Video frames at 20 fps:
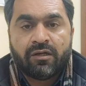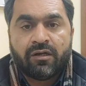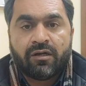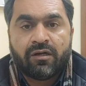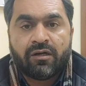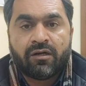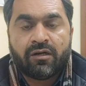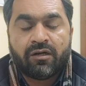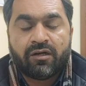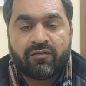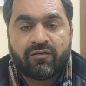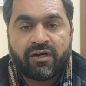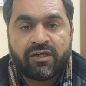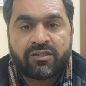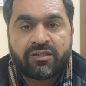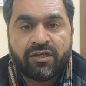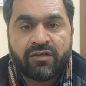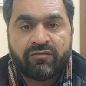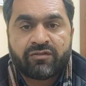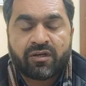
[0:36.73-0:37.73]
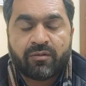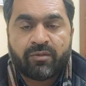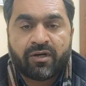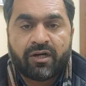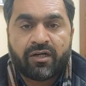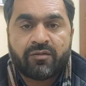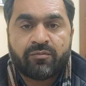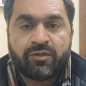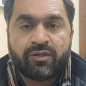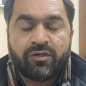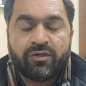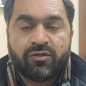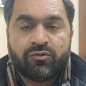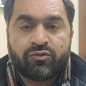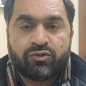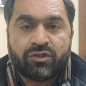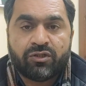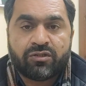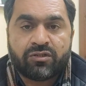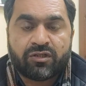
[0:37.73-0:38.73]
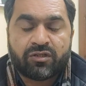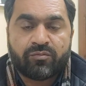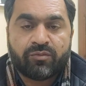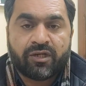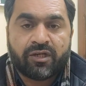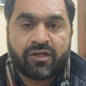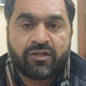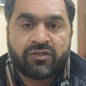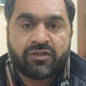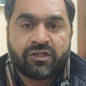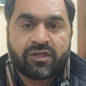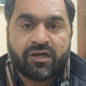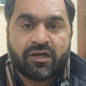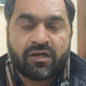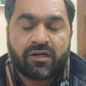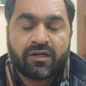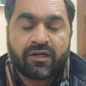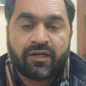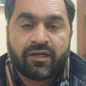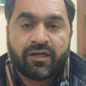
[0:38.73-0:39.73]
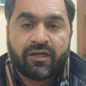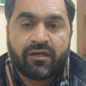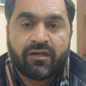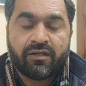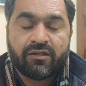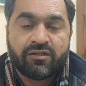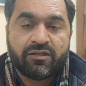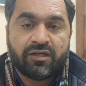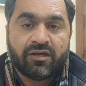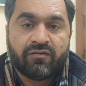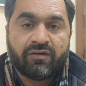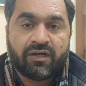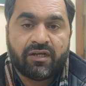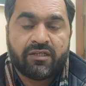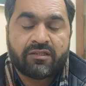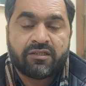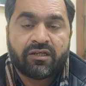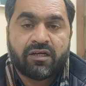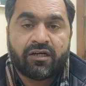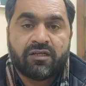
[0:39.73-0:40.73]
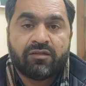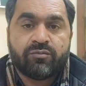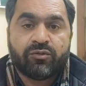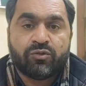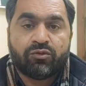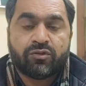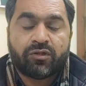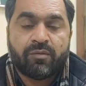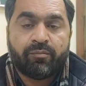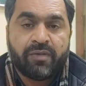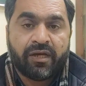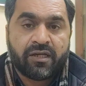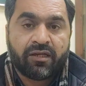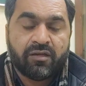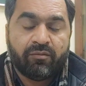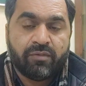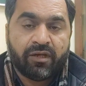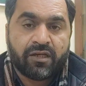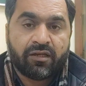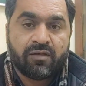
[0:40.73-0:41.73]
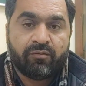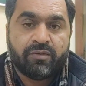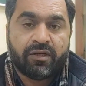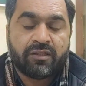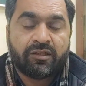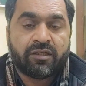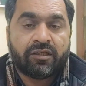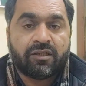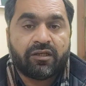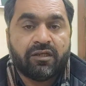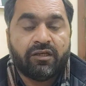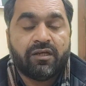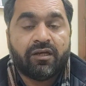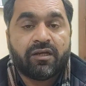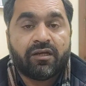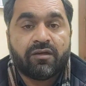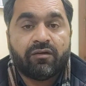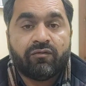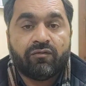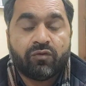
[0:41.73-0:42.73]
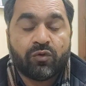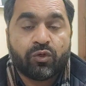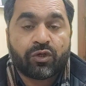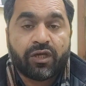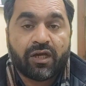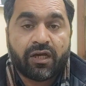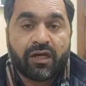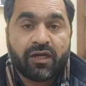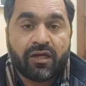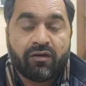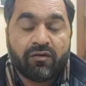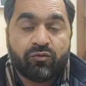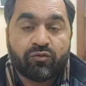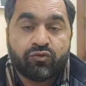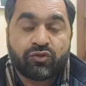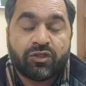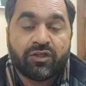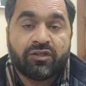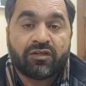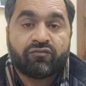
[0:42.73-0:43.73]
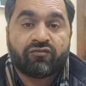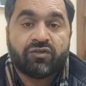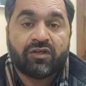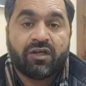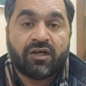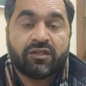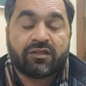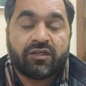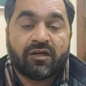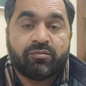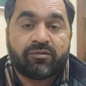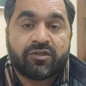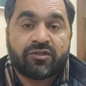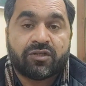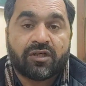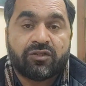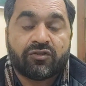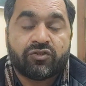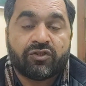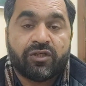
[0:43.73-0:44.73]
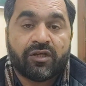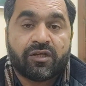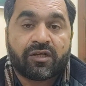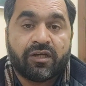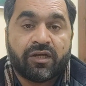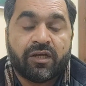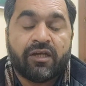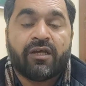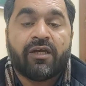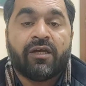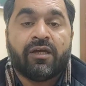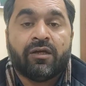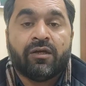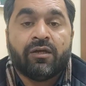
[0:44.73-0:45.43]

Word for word: नवाज शरीफ साहब आज भी उसी सदमे का शिकार रहे इसी हवाले से आज भी उन्होंने बहकी बहकी बातें की हैं वो क्या हैं उसकी तफसीत आपके साथ शेयर करेंगे